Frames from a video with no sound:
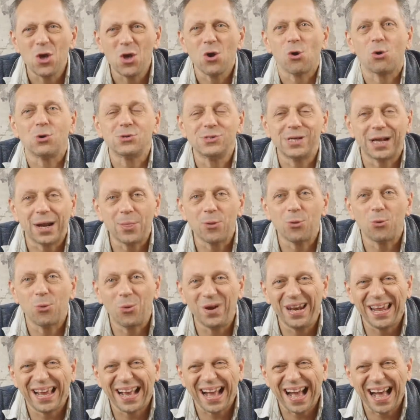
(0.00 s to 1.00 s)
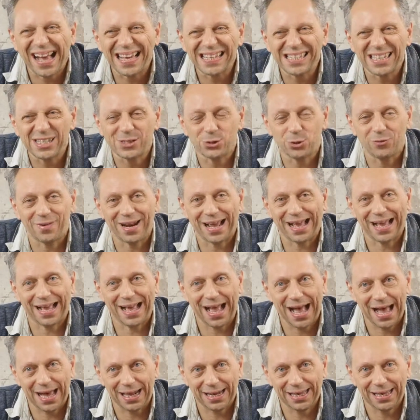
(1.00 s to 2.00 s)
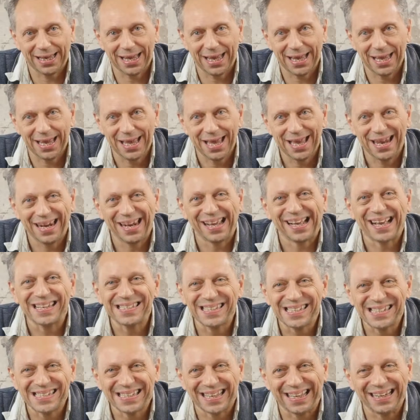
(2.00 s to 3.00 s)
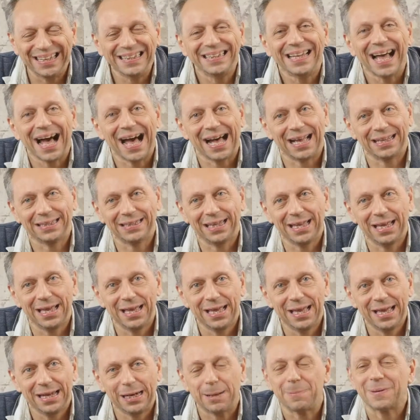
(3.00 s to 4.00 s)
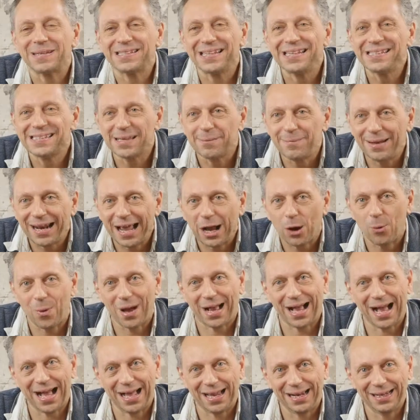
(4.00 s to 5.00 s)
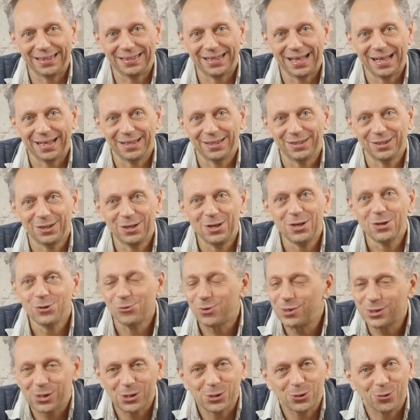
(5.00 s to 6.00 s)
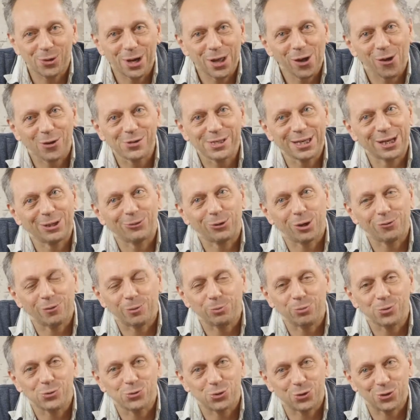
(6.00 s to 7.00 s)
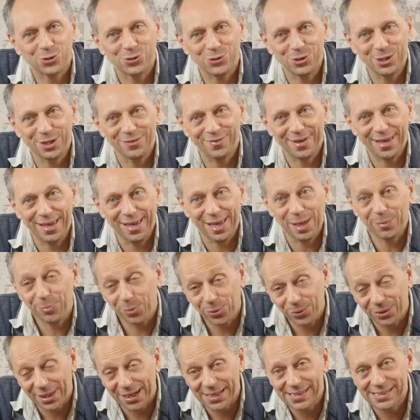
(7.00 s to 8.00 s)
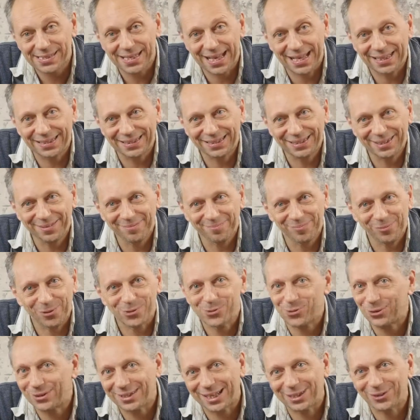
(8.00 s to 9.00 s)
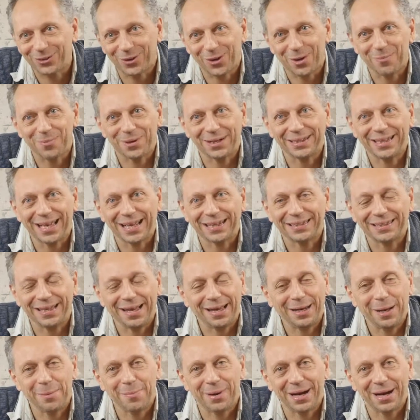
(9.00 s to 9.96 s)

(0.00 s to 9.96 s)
Cos'erano quelle case sovraccariche, le case scaldate, la presenza dell'acqua calda. Queste sono le cose che trovo più sorgive e più interessanti non soltanto le opere d'arte alle